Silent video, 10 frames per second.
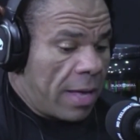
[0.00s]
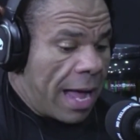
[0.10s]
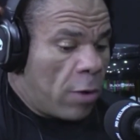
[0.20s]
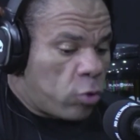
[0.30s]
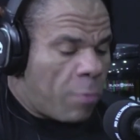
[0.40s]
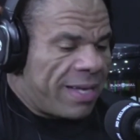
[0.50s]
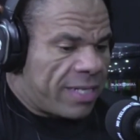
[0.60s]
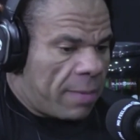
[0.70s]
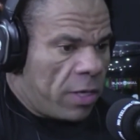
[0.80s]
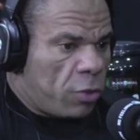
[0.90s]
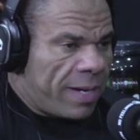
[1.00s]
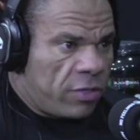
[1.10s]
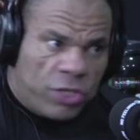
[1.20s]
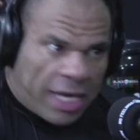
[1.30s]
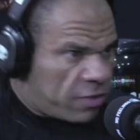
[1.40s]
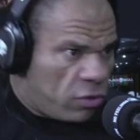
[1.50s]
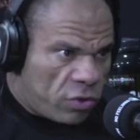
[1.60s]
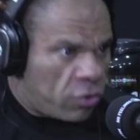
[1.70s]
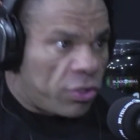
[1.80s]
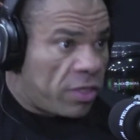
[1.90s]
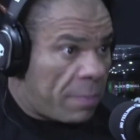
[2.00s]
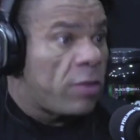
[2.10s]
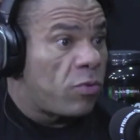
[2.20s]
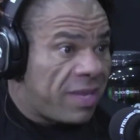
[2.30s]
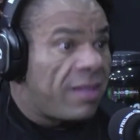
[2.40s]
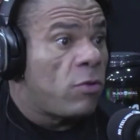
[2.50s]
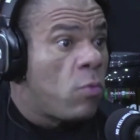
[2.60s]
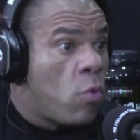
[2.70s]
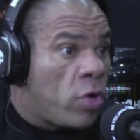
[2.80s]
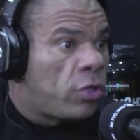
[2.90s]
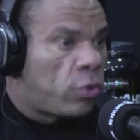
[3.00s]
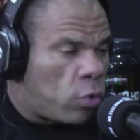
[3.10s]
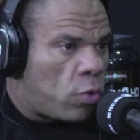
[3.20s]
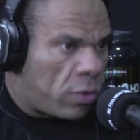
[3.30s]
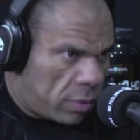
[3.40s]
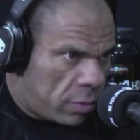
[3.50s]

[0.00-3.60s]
automaticamente o Brasil esquece dos outros que também estão treinando muito.